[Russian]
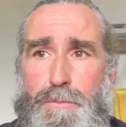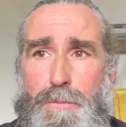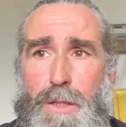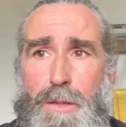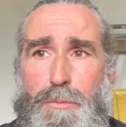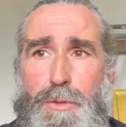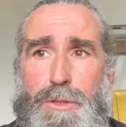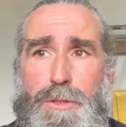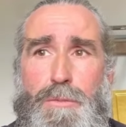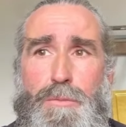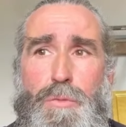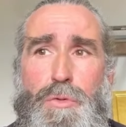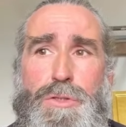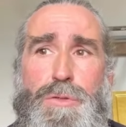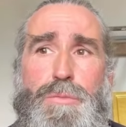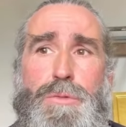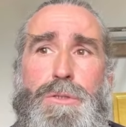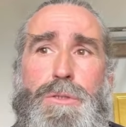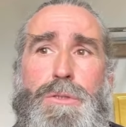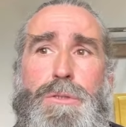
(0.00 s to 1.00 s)
об этом,
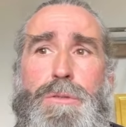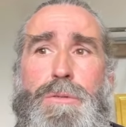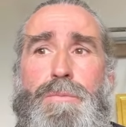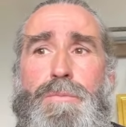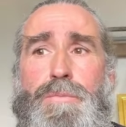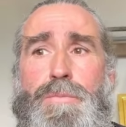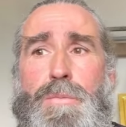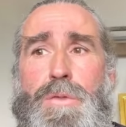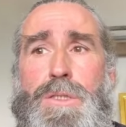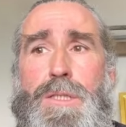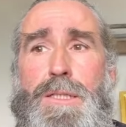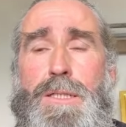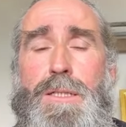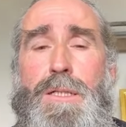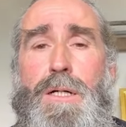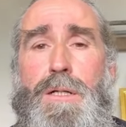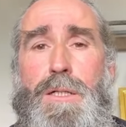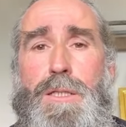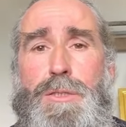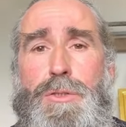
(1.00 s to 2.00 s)
может быть,
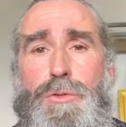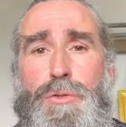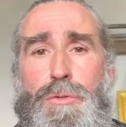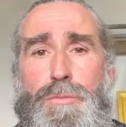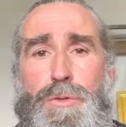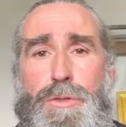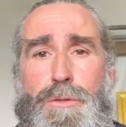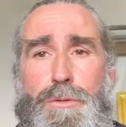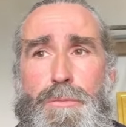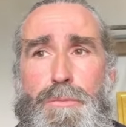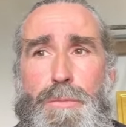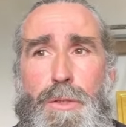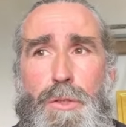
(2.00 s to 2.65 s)
слегка коснемся